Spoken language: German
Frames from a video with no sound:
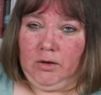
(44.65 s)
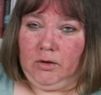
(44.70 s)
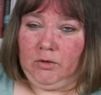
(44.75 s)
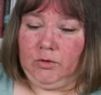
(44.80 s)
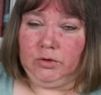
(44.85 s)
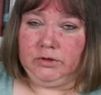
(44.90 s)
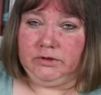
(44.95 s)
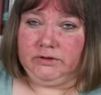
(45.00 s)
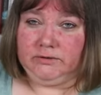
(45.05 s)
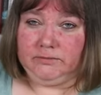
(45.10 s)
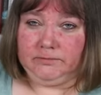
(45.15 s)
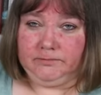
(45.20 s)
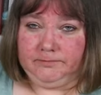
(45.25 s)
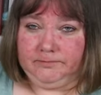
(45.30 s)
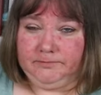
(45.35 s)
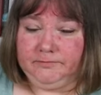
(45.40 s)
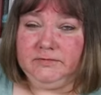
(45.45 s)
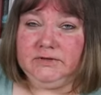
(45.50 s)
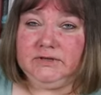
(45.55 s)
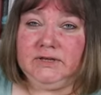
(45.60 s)
Und
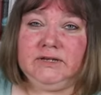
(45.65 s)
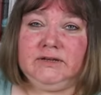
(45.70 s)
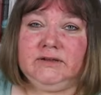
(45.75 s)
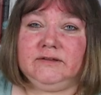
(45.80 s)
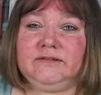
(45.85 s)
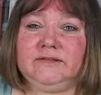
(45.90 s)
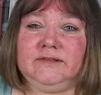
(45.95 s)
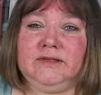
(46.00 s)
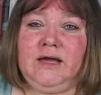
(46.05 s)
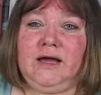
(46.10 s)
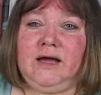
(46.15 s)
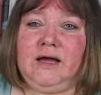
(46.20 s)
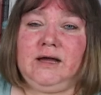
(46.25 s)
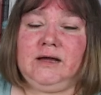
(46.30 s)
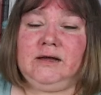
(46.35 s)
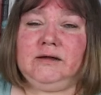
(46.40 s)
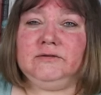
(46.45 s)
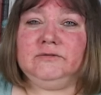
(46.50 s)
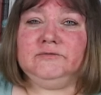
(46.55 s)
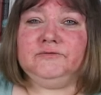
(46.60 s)
jedes
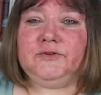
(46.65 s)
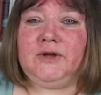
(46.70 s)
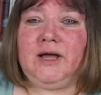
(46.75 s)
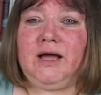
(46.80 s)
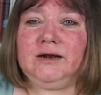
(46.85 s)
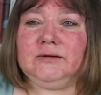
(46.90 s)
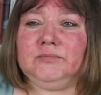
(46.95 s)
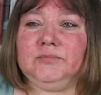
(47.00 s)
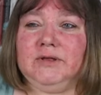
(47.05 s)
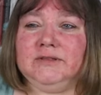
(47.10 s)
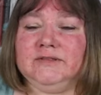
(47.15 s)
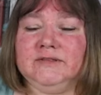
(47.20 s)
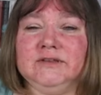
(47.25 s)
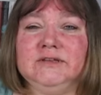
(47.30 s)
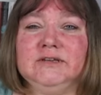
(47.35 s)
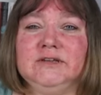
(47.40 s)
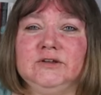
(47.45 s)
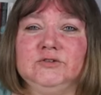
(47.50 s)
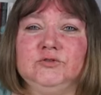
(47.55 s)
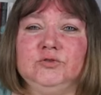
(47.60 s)
Jahr fragt man
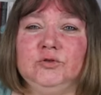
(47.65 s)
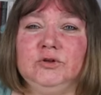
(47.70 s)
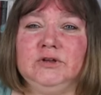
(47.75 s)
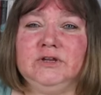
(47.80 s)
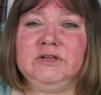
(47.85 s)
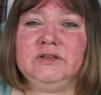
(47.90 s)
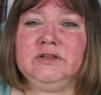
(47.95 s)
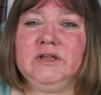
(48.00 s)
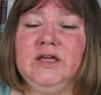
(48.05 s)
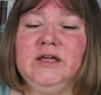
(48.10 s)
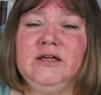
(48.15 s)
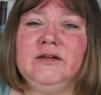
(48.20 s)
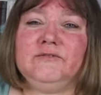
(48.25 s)
sich natürlich,